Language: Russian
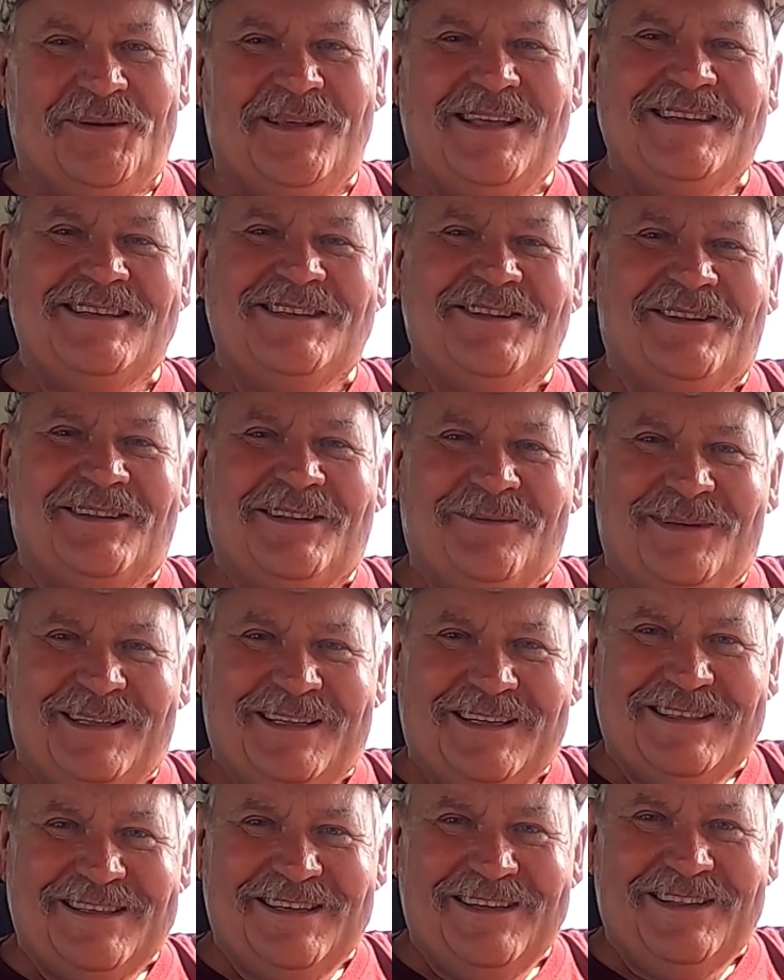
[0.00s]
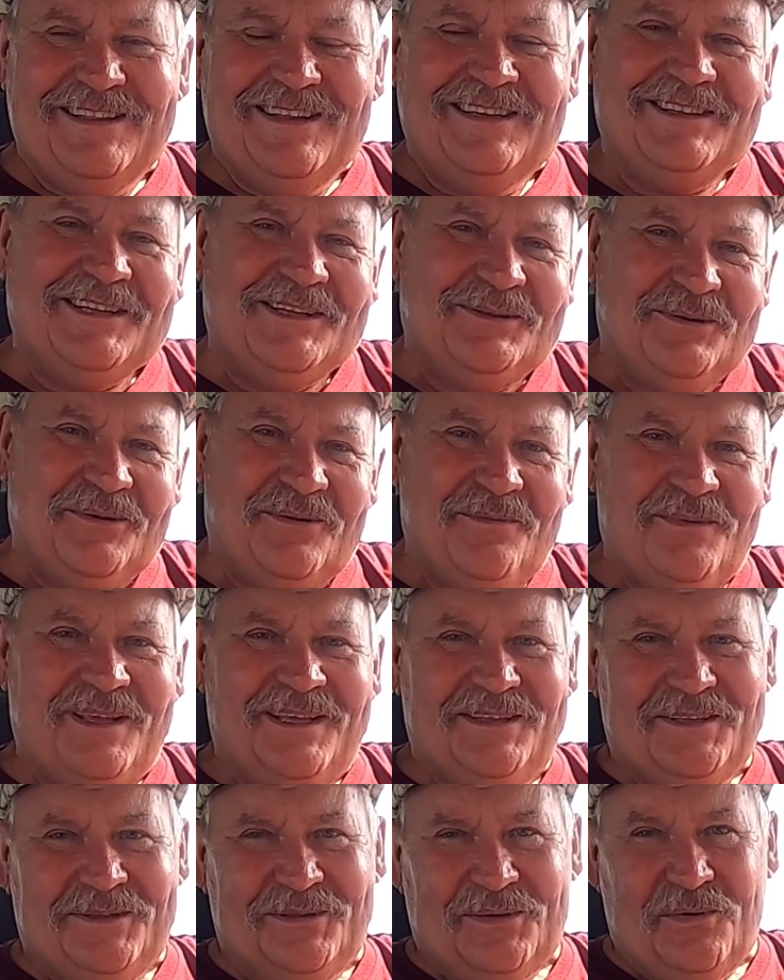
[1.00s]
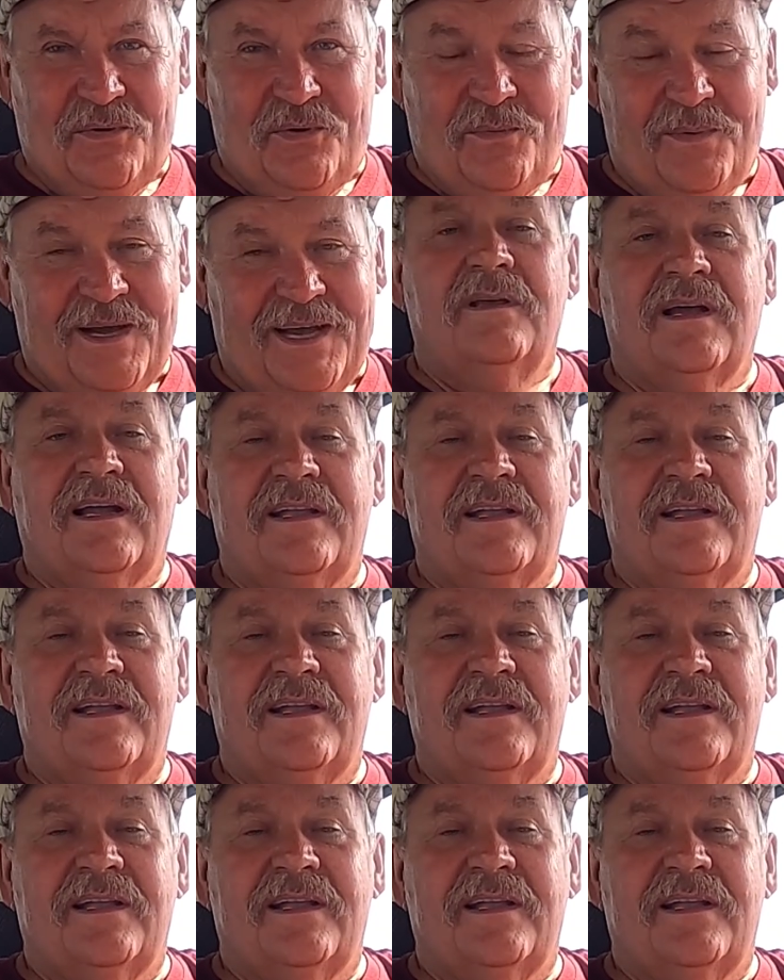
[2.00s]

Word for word: ездил на мотоциклах на том и на другом.